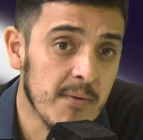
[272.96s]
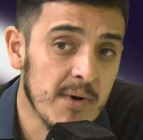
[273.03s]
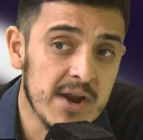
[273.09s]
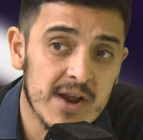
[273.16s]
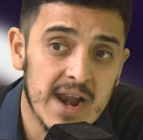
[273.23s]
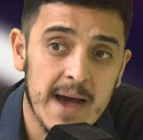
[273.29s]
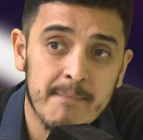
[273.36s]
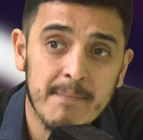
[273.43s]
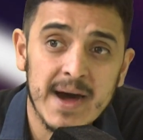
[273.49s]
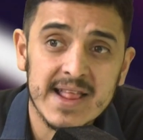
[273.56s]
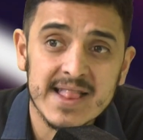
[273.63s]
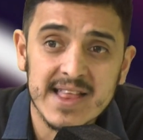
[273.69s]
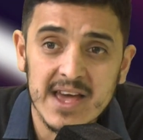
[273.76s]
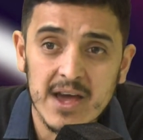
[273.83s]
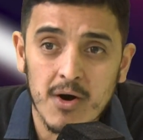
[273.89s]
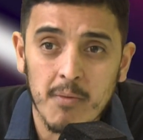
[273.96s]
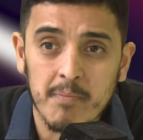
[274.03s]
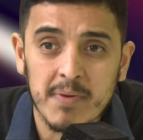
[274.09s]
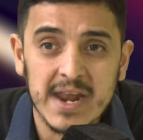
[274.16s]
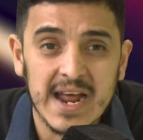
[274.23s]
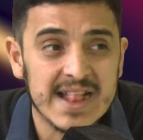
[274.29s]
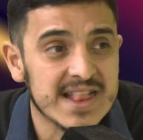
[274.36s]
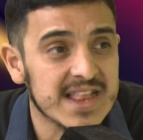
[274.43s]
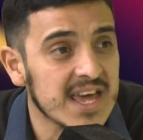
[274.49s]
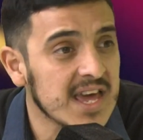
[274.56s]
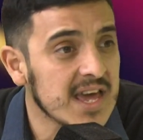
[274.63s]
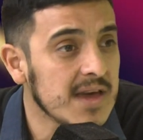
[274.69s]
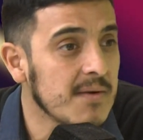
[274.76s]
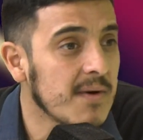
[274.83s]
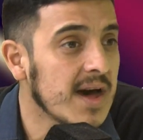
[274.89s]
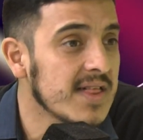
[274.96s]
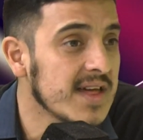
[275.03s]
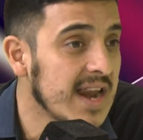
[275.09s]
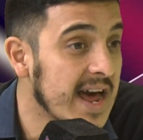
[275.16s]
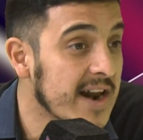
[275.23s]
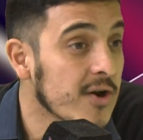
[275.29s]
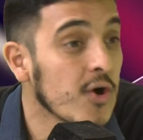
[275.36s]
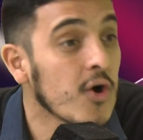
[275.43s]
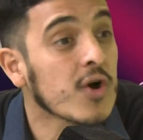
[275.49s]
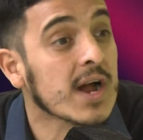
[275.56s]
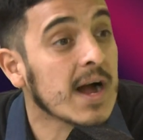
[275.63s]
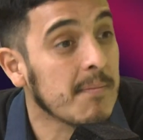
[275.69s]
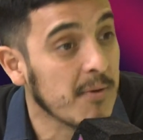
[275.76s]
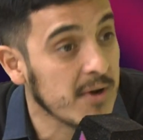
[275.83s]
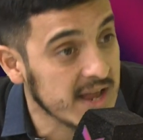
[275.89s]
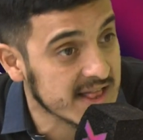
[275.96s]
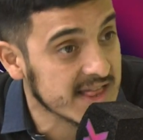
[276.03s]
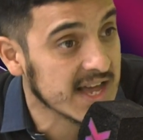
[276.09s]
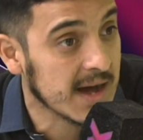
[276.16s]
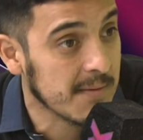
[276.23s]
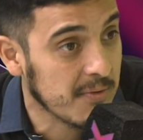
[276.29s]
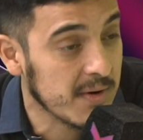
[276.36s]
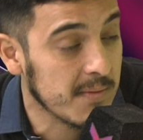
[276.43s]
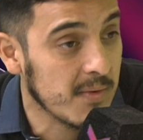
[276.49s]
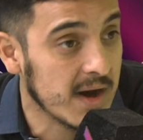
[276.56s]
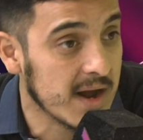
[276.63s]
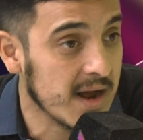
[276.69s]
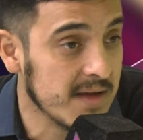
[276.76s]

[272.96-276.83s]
bueno, la parte operativa de la rosca política, podemos,